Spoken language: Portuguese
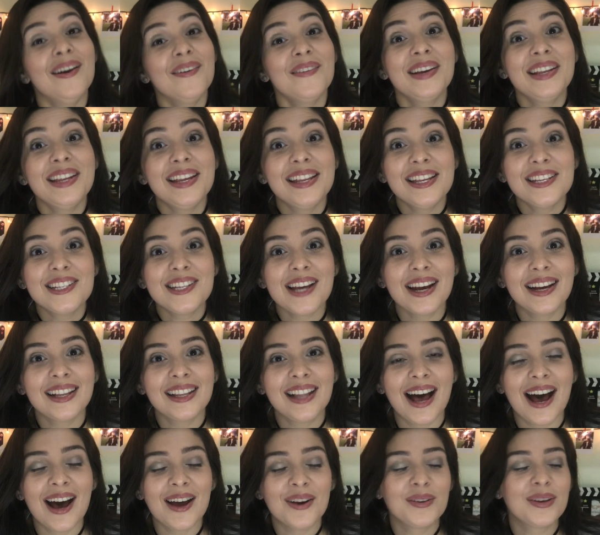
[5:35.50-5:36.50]
Eu queria deixar
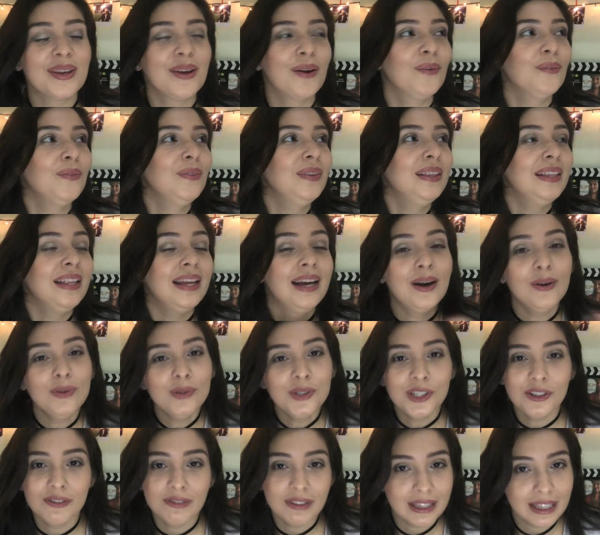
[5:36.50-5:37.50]
claro que eu
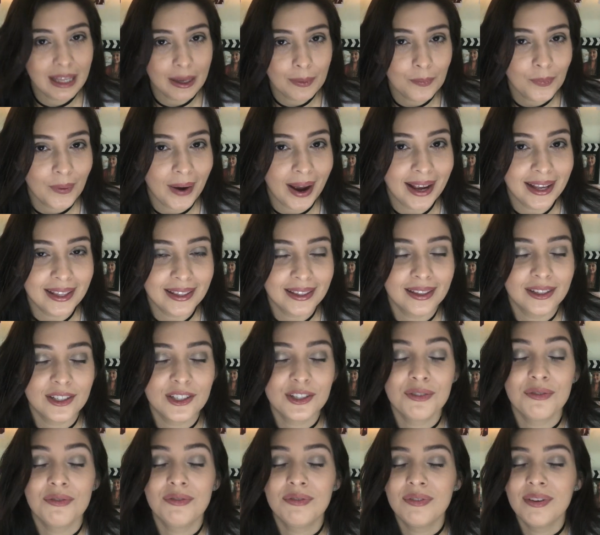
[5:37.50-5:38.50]
não tive tempo ainda
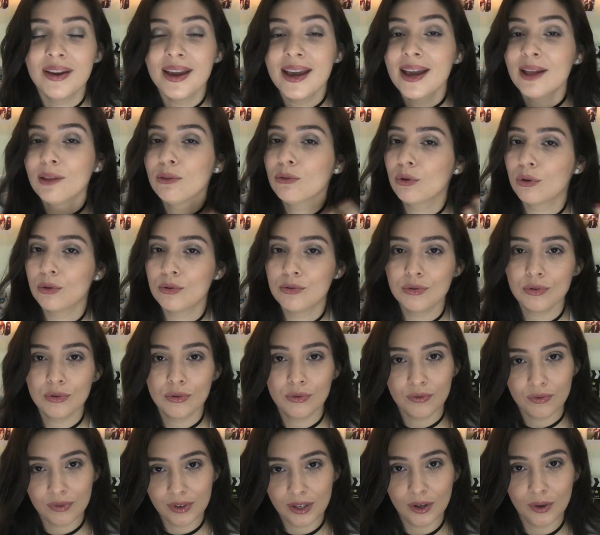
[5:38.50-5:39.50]
de ver todos
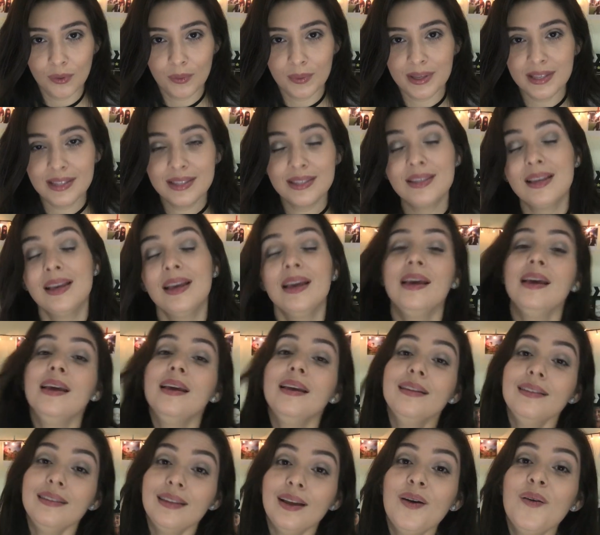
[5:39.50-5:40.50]
os filmes,
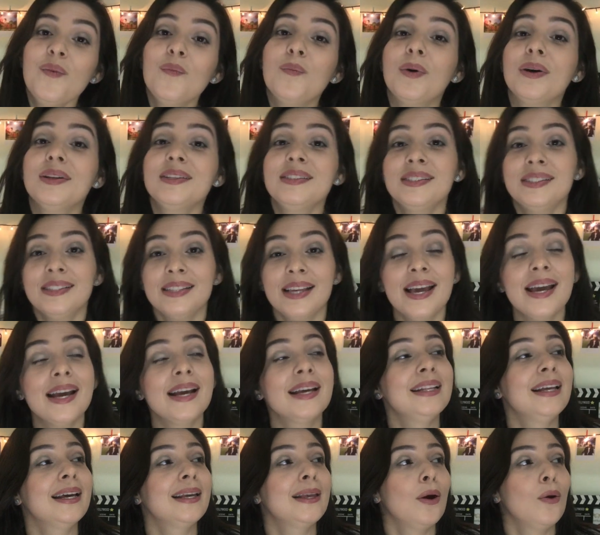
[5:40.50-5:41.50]
então pode
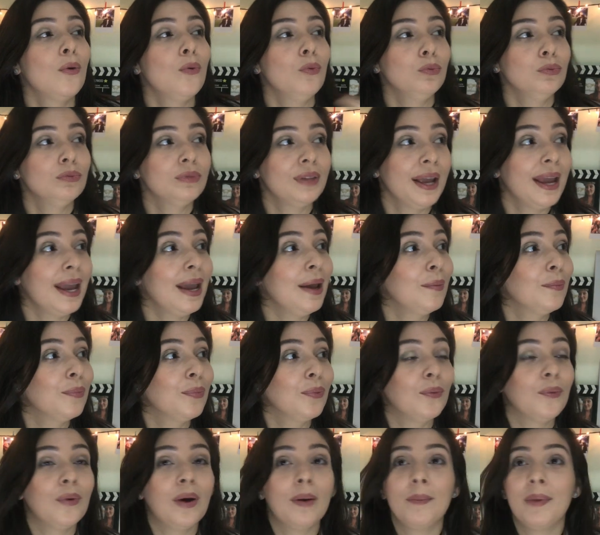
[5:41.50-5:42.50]
ser que daqui a algum
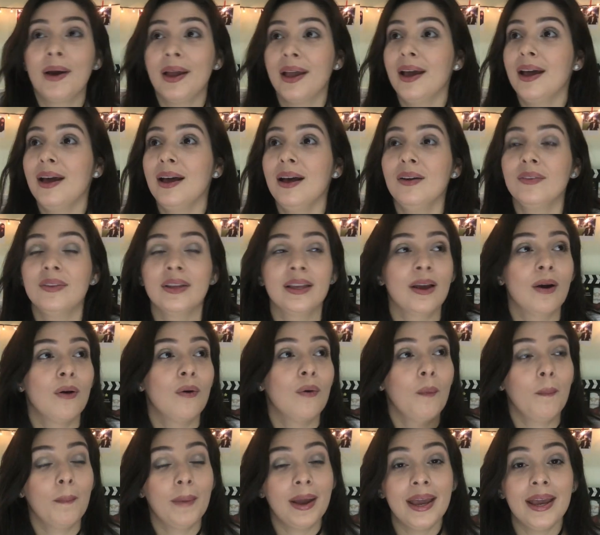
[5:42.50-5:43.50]
tempo, amanhã, daqui a
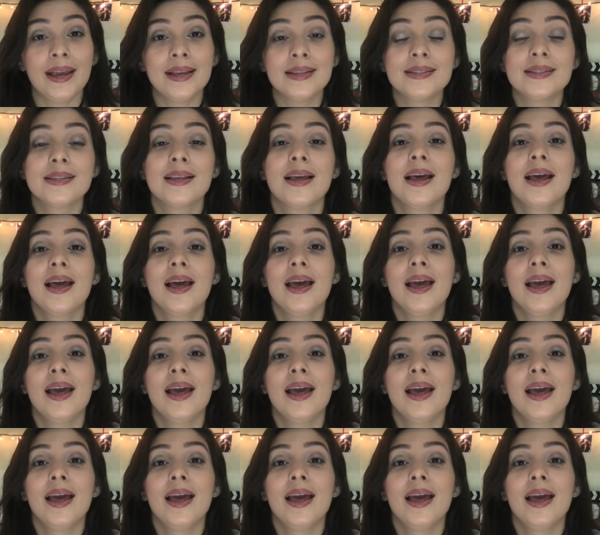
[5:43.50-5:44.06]
algum mês,